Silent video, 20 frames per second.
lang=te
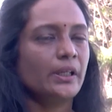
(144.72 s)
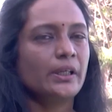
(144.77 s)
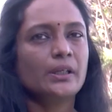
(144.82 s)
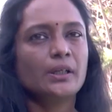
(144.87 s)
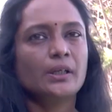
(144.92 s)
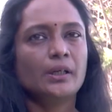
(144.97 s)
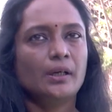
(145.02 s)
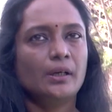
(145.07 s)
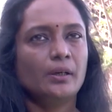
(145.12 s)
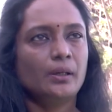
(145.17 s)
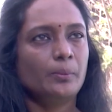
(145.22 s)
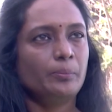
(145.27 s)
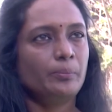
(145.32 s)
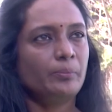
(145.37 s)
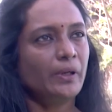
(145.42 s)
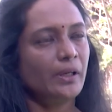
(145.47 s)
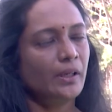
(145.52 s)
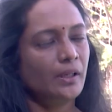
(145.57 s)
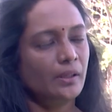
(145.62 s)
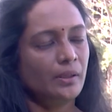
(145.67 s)
ఇంకా
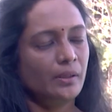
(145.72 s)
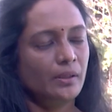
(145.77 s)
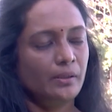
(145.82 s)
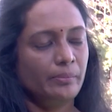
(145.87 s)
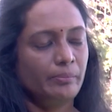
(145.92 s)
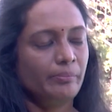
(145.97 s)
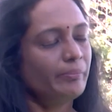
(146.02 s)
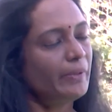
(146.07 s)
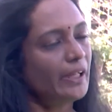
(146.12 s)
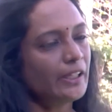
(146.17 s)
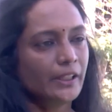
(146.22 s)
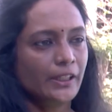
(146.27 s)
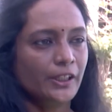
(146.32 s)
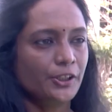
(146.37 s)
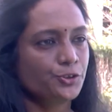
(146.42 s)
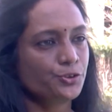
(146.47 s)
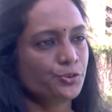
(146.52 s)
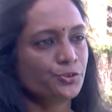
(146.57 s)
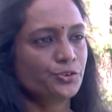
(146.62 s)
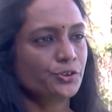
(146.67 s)

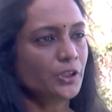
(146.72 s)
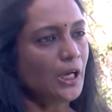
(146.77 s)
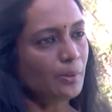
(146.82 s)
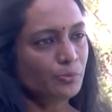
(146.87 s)
బనానా జ్యూస్